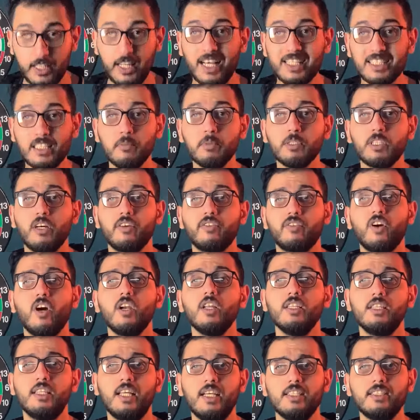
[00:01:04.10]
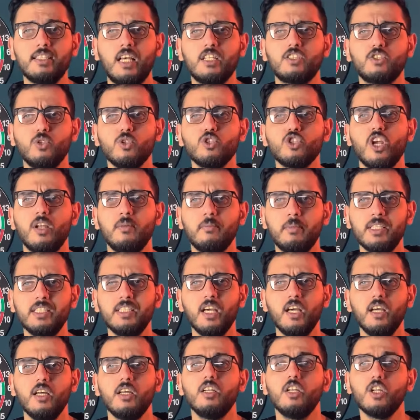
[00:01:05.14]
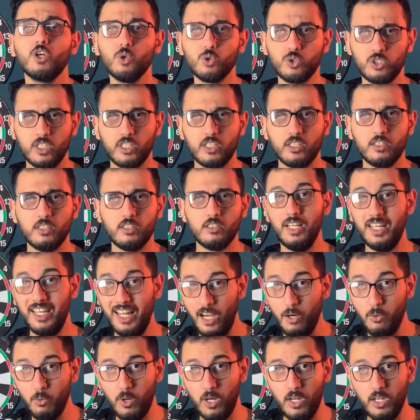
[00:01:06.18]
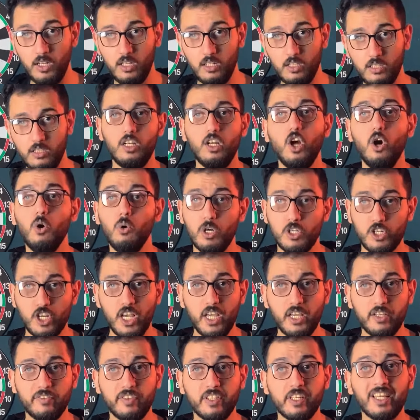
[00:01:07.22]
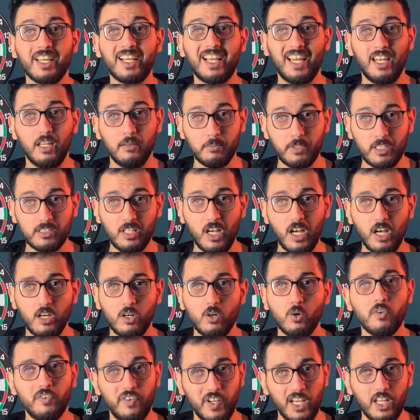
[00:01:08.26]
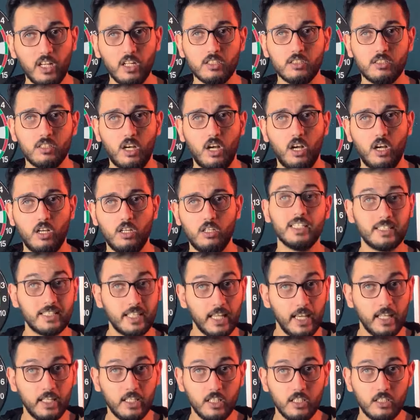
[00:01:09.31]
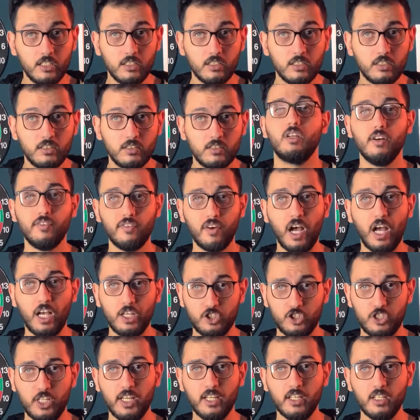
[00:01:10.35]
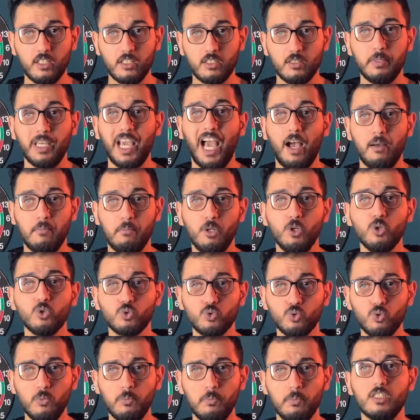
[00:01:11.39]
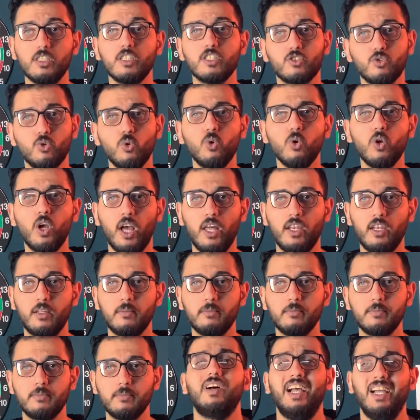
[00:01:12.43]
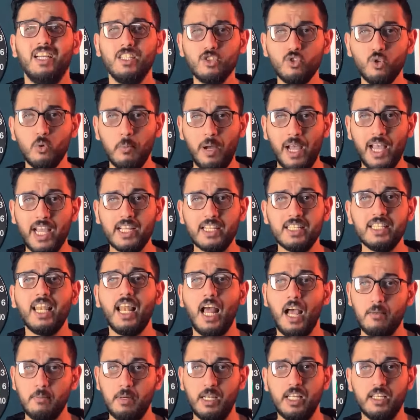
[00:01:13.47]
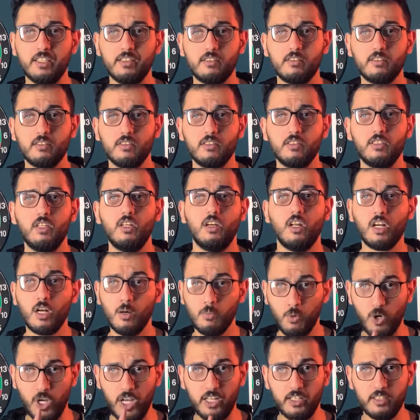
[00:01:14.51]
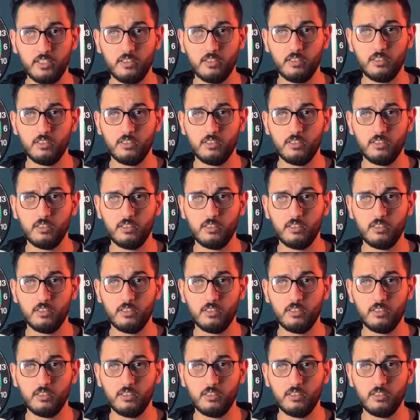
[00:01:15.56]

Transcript: انقسمت افكار الناس على السوشيال ميديا لجزئين الاول اللي هو شايف ان الكلام ده صح وفعلا صح الثاني رفع هاشتاج بيحملوه ذنوب يرسلوه لجهنم فعدوا معايا كده الحملات رقم واحد